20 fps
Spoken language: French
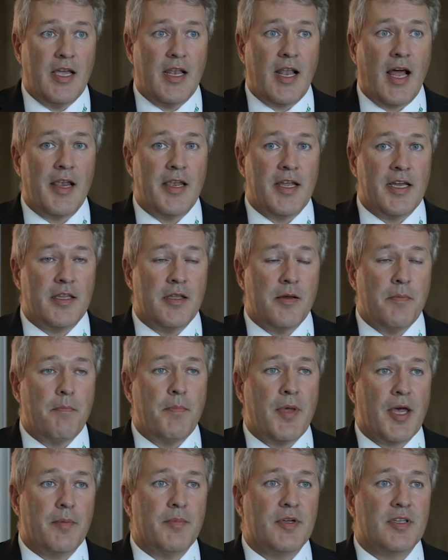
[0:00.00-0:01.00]
et la LED
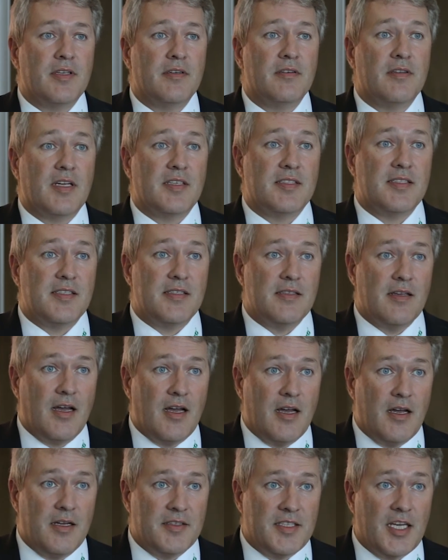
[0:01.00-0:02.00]
permettant
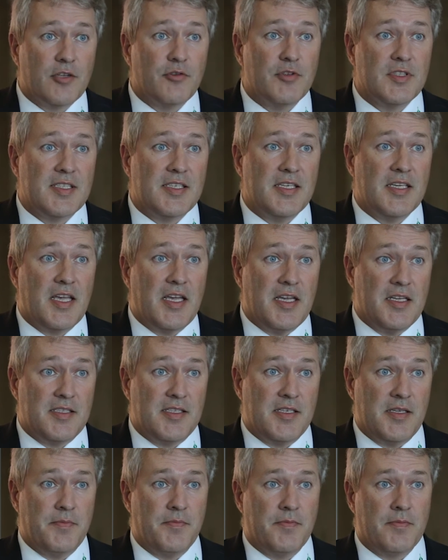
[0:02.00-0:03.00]
un, diagnostic
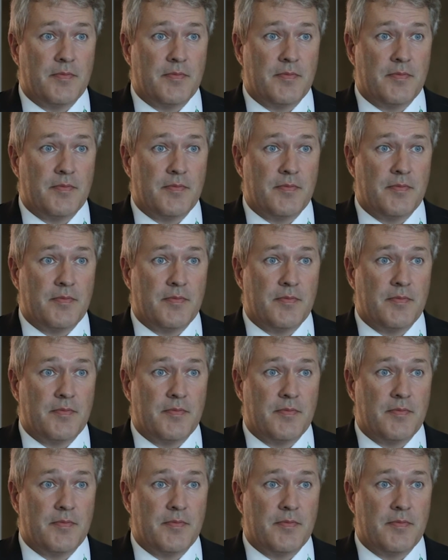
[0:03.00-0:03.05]
aisé.